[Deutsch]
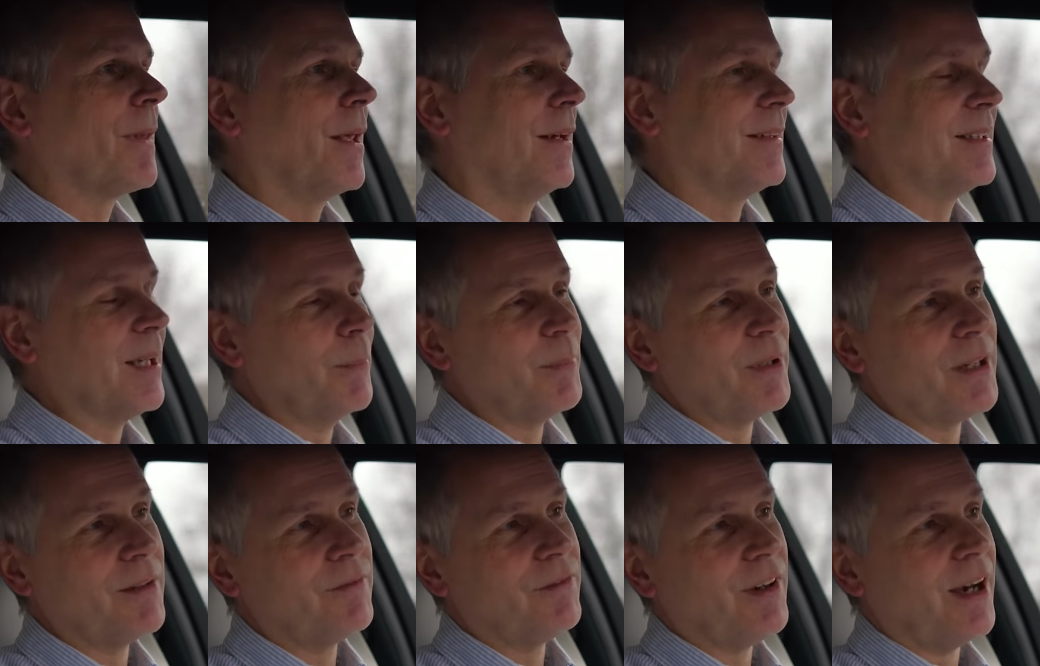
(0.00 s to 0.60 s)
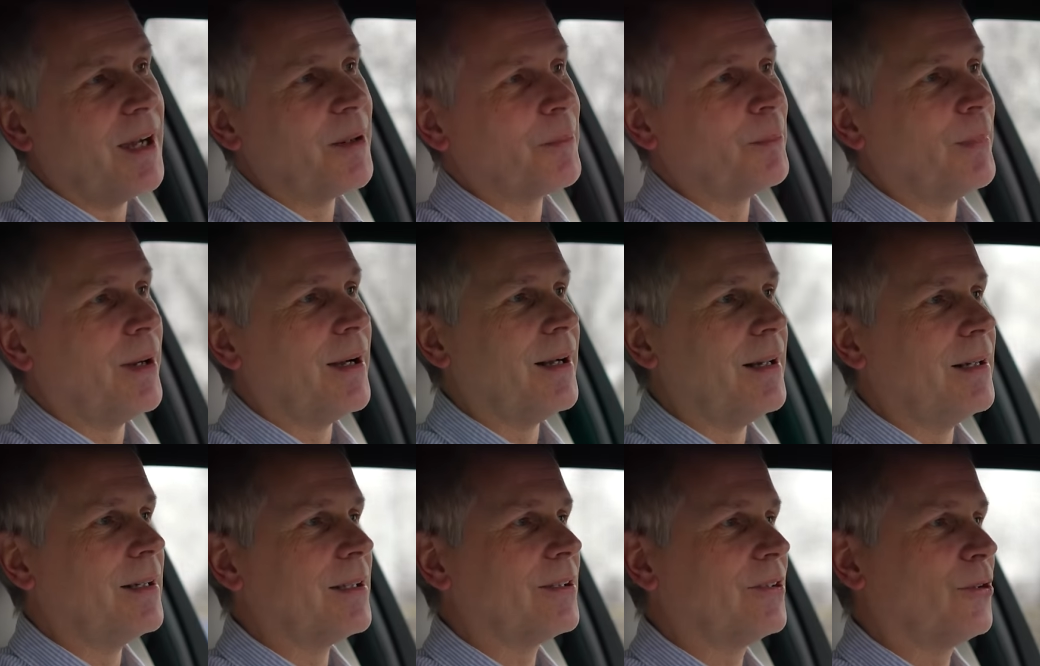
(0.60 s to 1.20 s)
Ich habe mir den Wagen
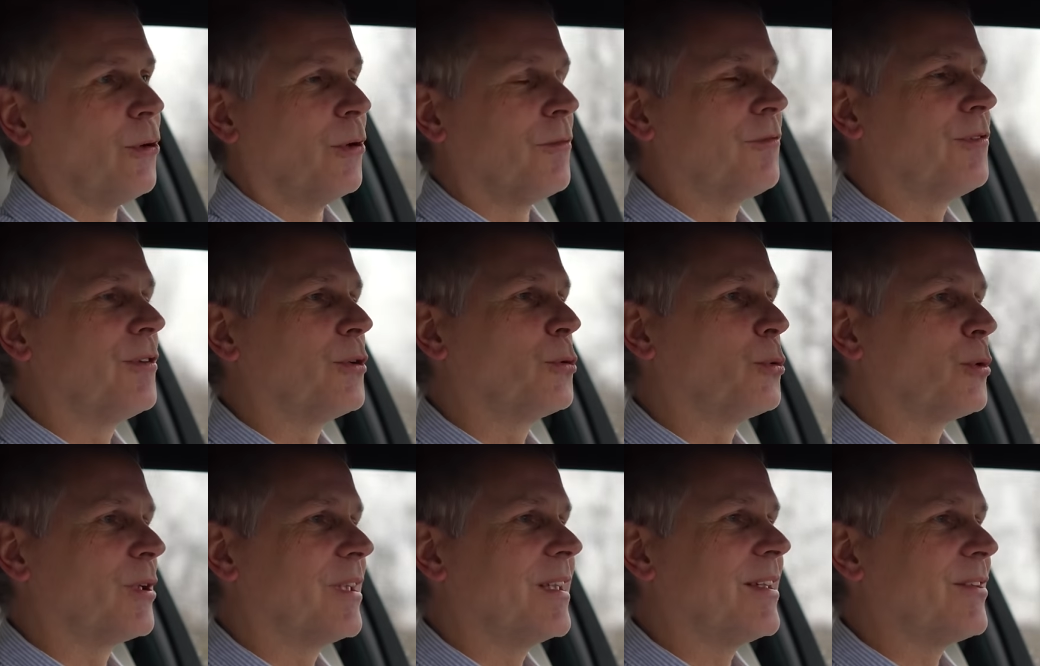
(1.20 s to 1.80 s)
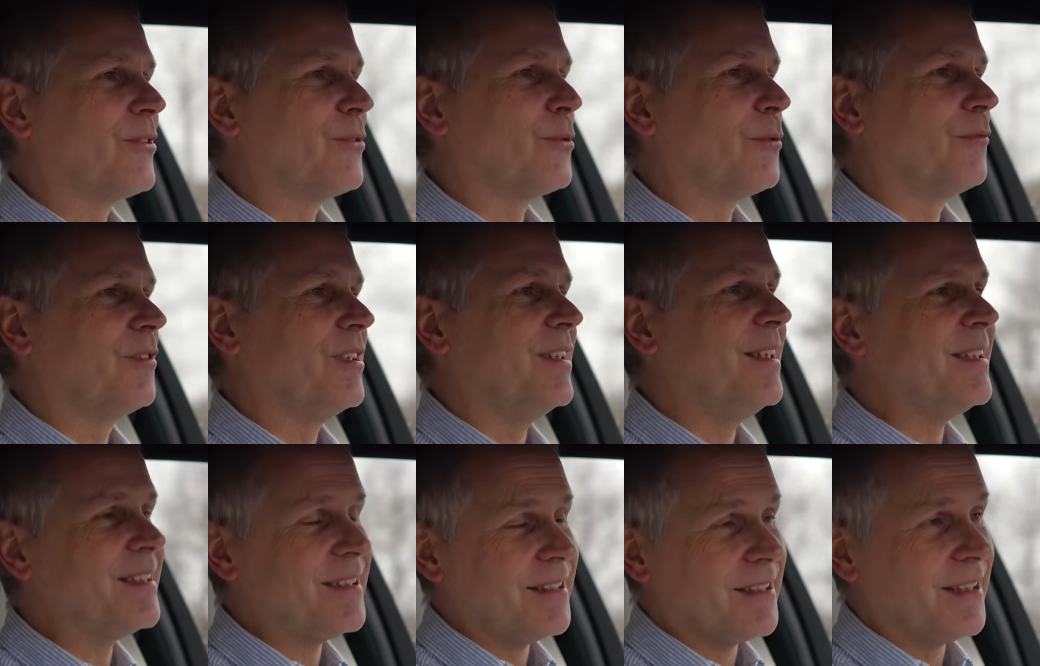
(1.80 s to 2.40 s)
mal konfiguriert, so
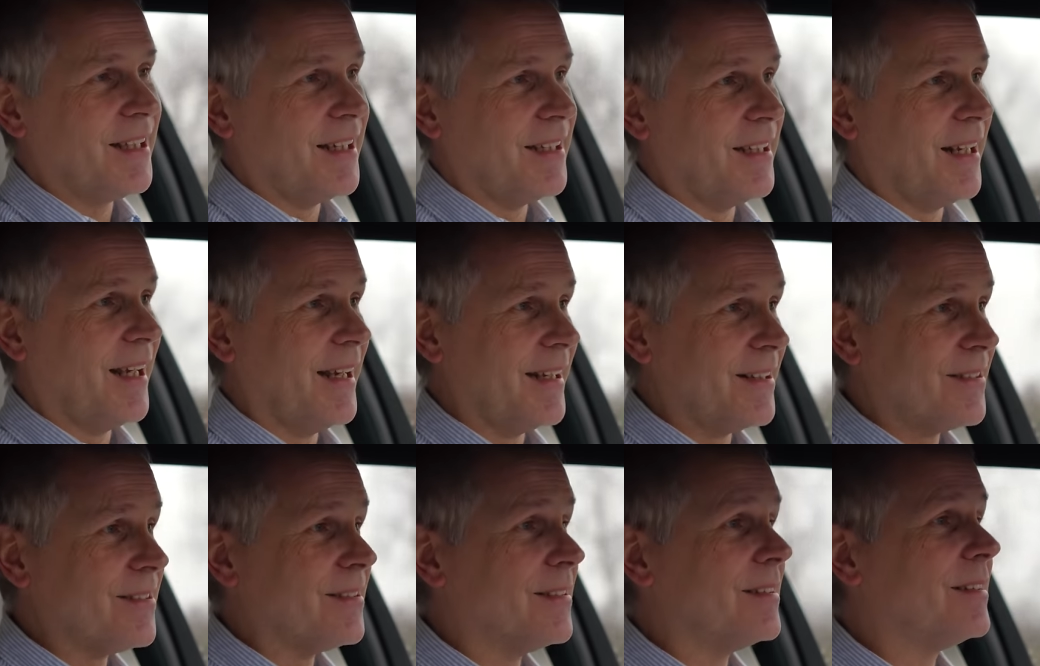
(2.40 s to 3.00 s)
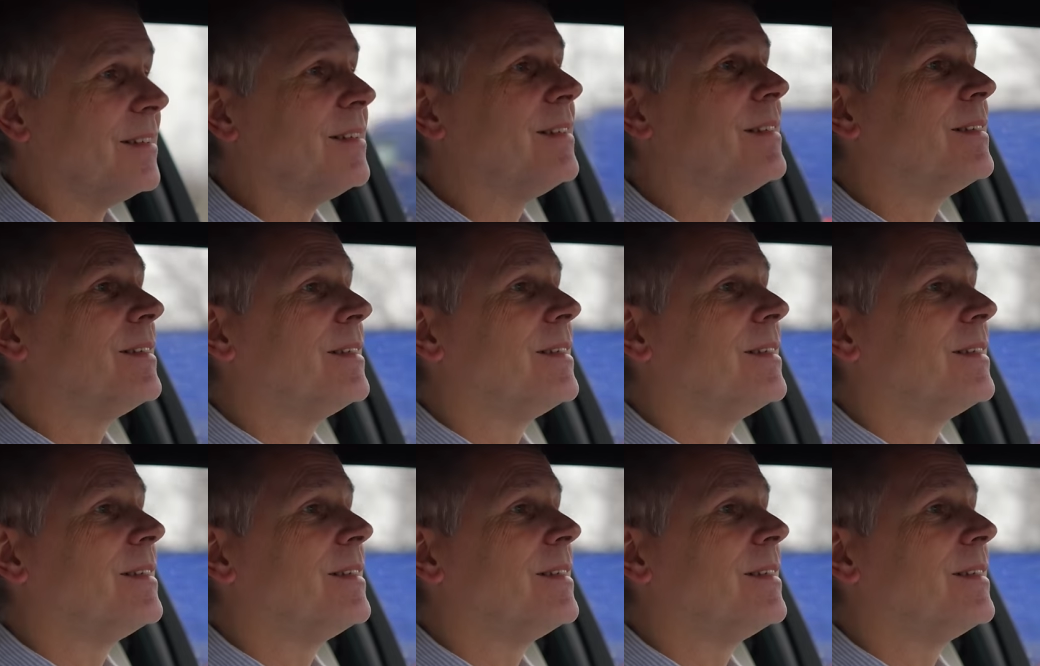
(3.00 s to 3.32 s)
wie ich ihn gerne hätte.